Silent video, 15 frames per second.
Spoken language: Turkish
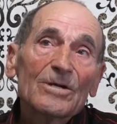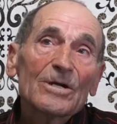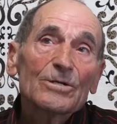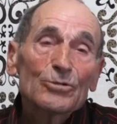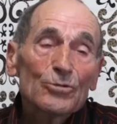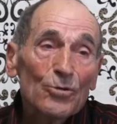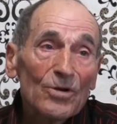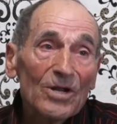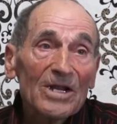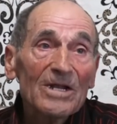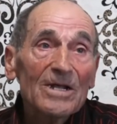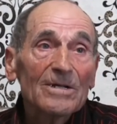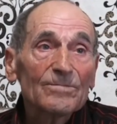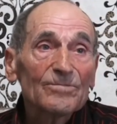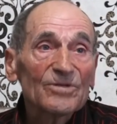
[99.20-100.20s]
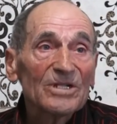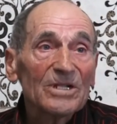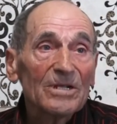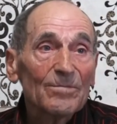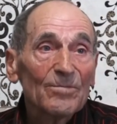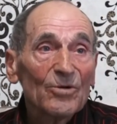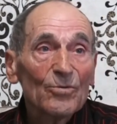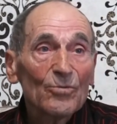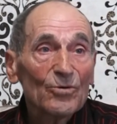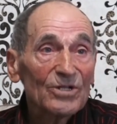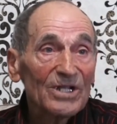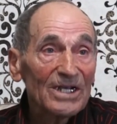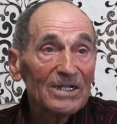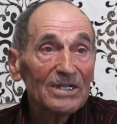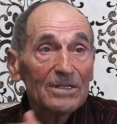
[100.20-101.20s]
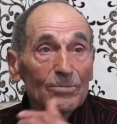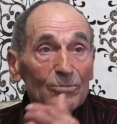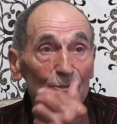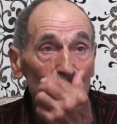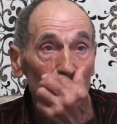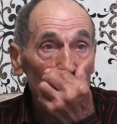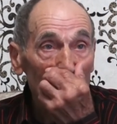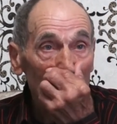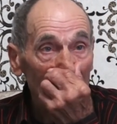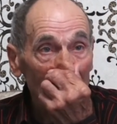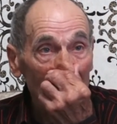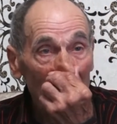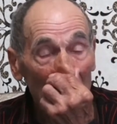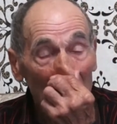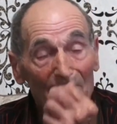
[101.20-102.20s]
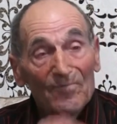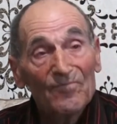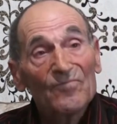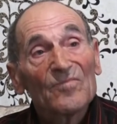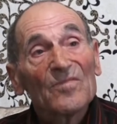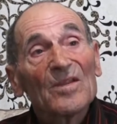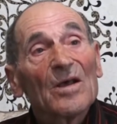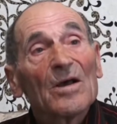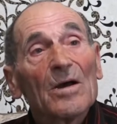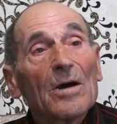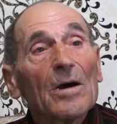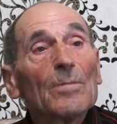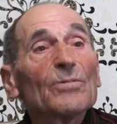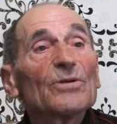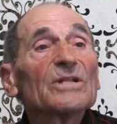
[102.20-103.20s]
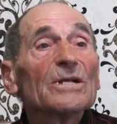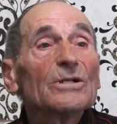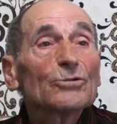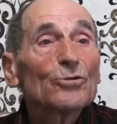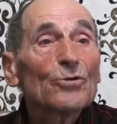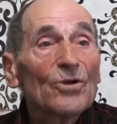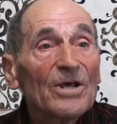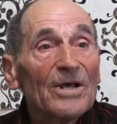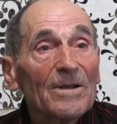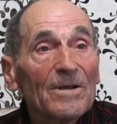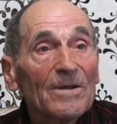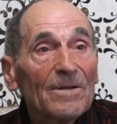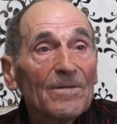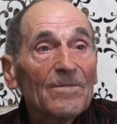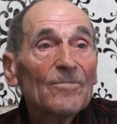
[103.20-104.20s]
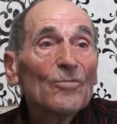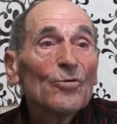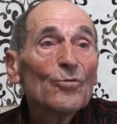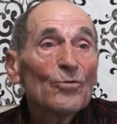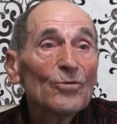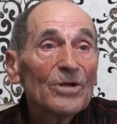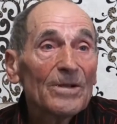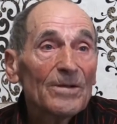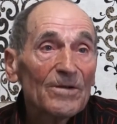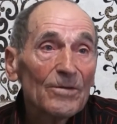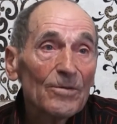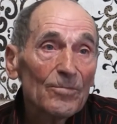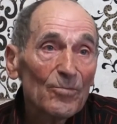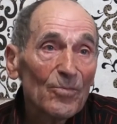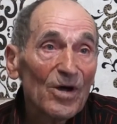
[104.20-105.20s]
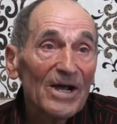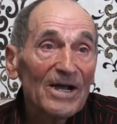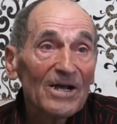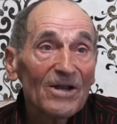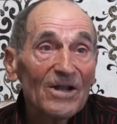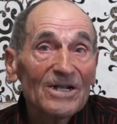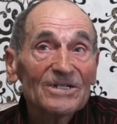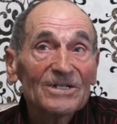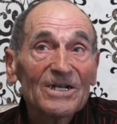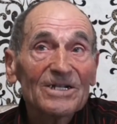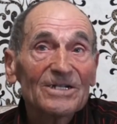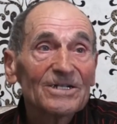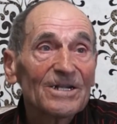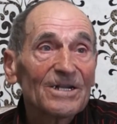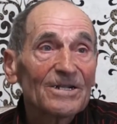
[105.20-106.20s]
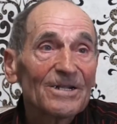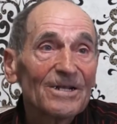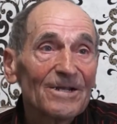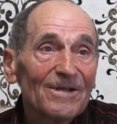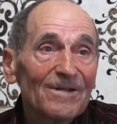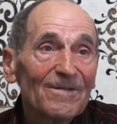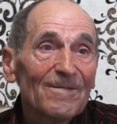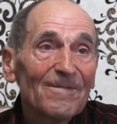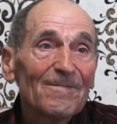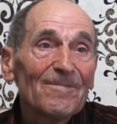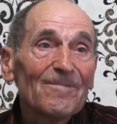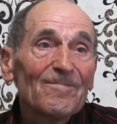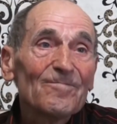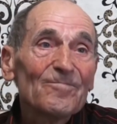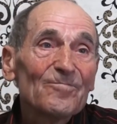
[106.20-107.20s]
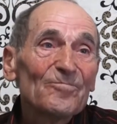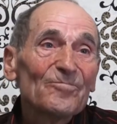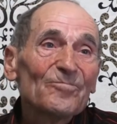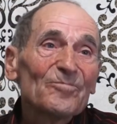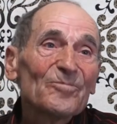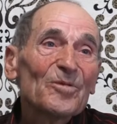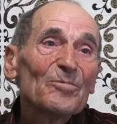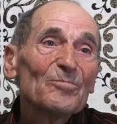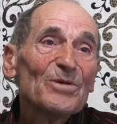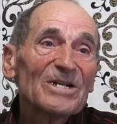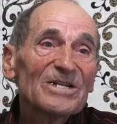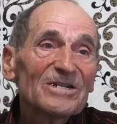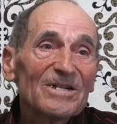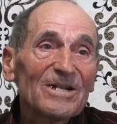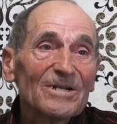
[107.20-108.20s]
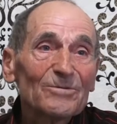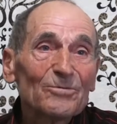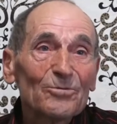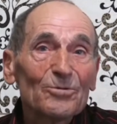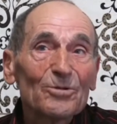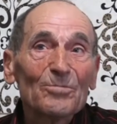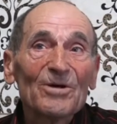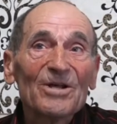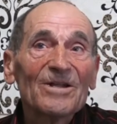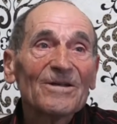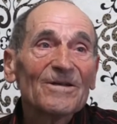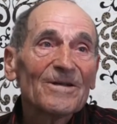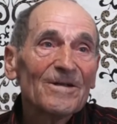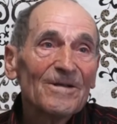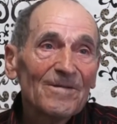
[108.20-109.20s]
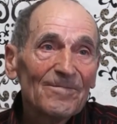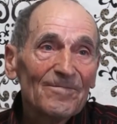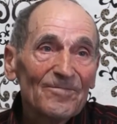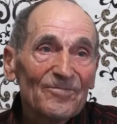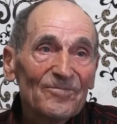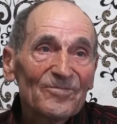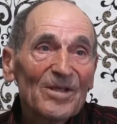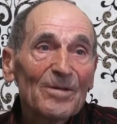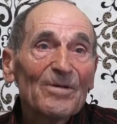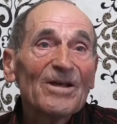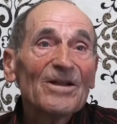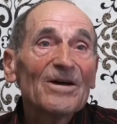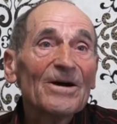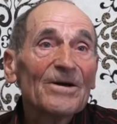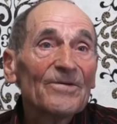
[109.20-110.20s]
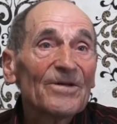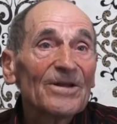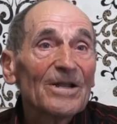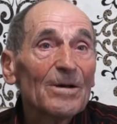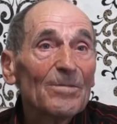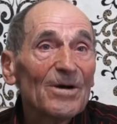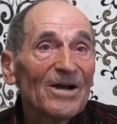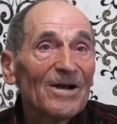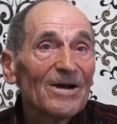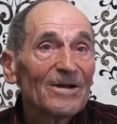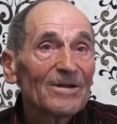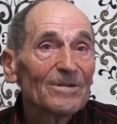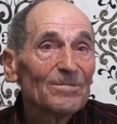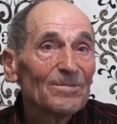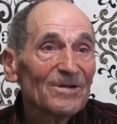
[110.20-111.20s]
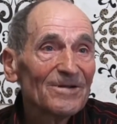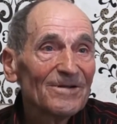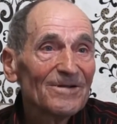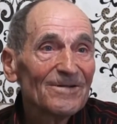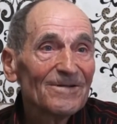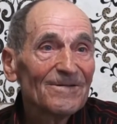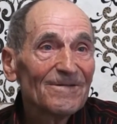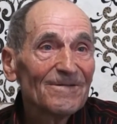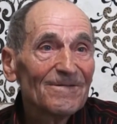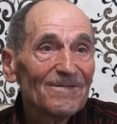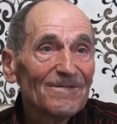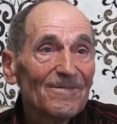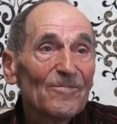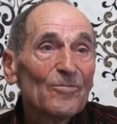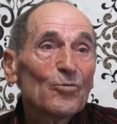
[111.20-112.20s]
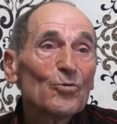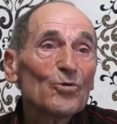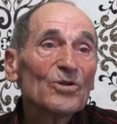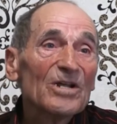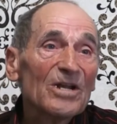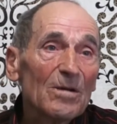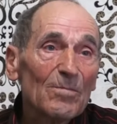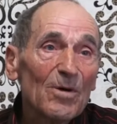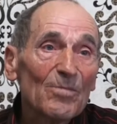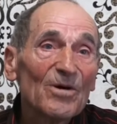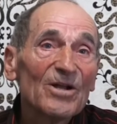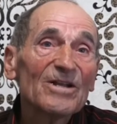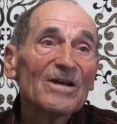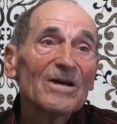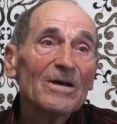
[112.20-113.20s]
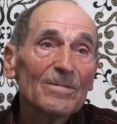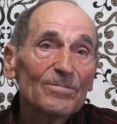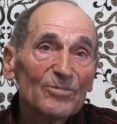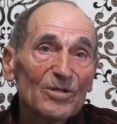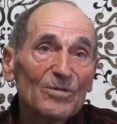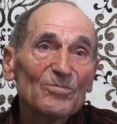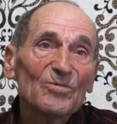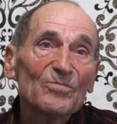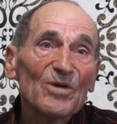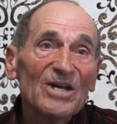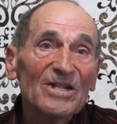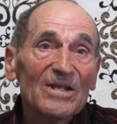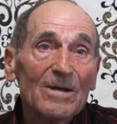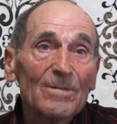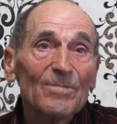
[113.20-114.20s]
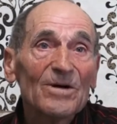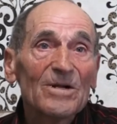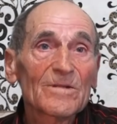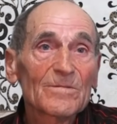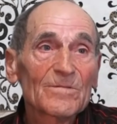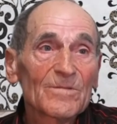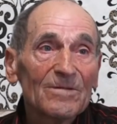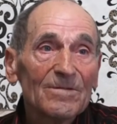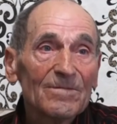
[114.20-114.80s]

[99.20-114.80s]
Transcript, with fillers: Şkola lazım gideyim. Orada gittim şkola. Ha, burada şkola ona bana klas geçirdi. Beş klas koydu bana. De ben hayvanlara bakardım. Onlara mamalık yaptım, yemeğe de yapardım.